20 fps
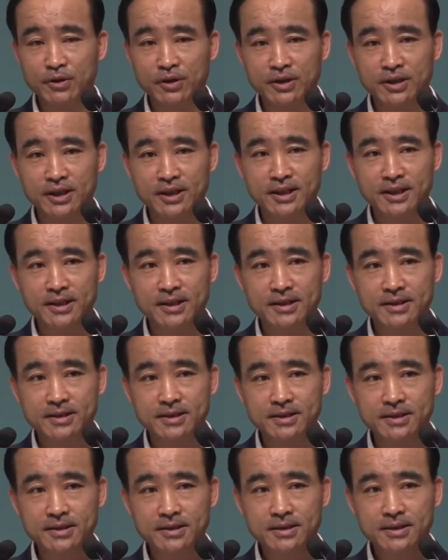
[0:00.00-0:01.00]
돌아다니는
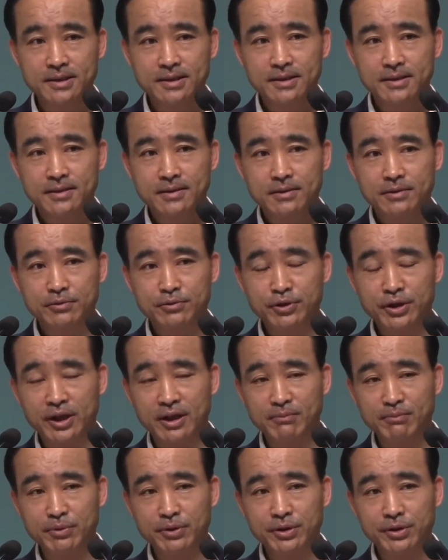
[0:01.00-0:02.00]
것은 눈에
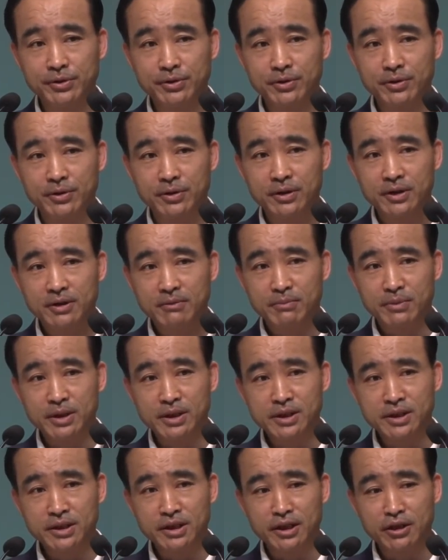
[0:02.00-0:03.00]
안 보이고
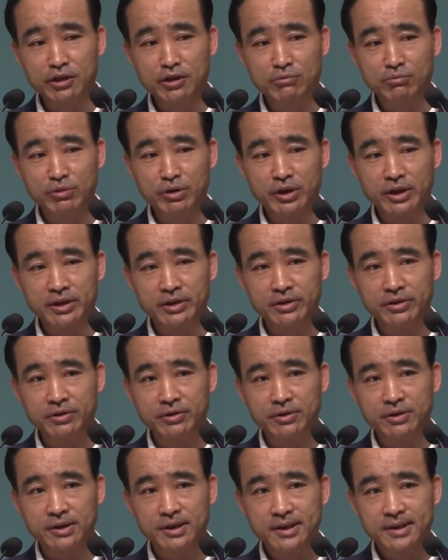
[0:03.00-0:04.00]
멀쩡한 건물
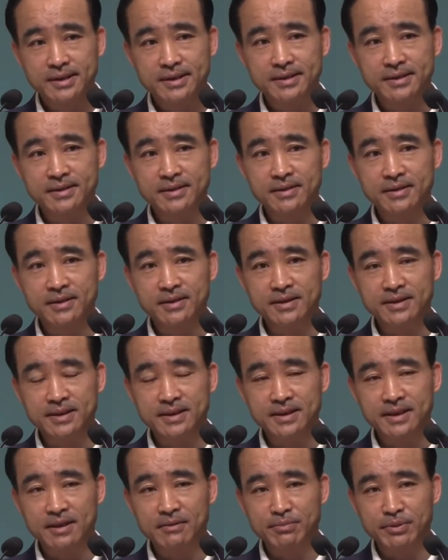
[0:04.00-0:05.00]
같아도 그
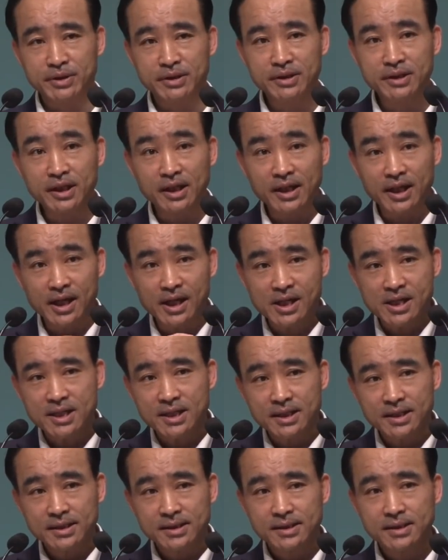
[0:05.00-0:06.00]
어디선가 뭔가가
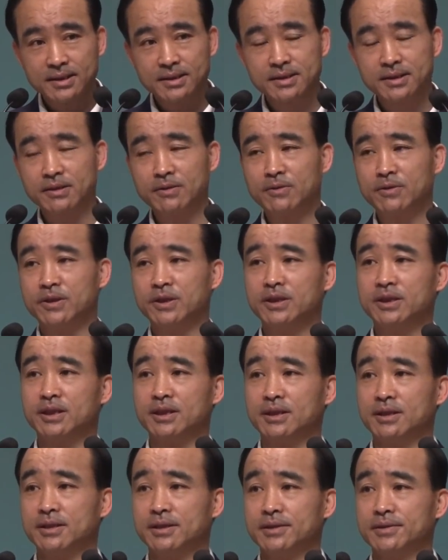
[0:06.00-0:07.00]
썩고
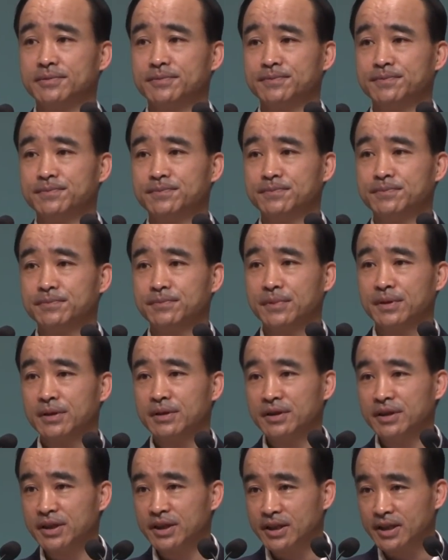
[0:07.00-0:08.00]
있다는 거예요.
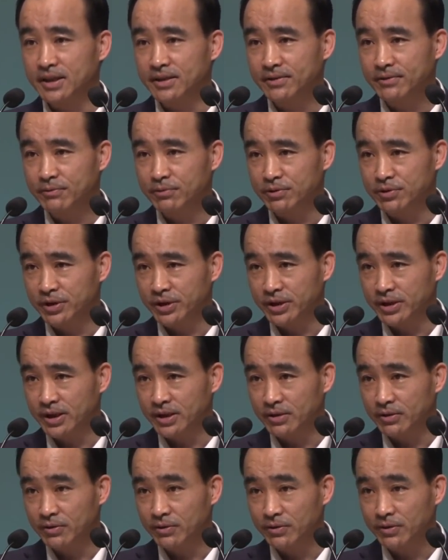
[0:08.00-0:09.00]
그러니까
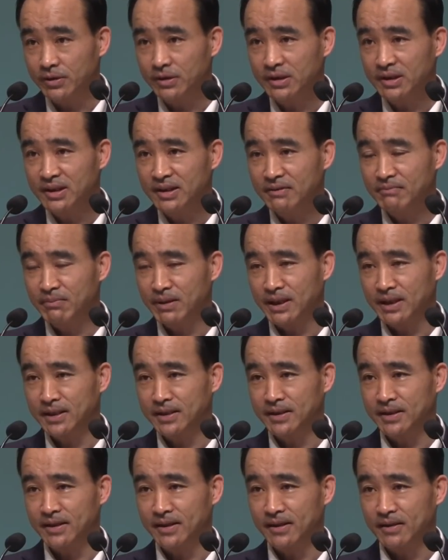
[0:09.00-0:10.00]
구더기가 돌고
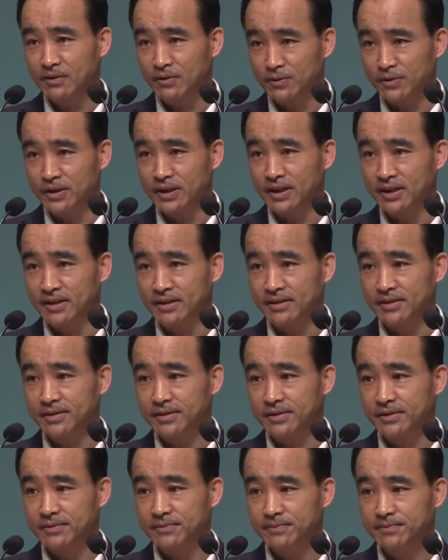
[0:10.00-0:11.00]
파리떼가 돈다는
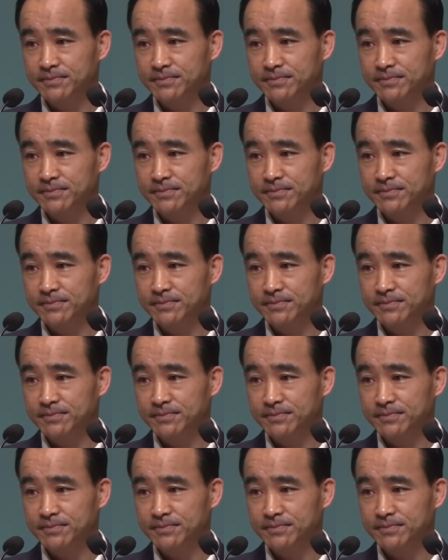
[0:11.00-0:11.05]
거죠.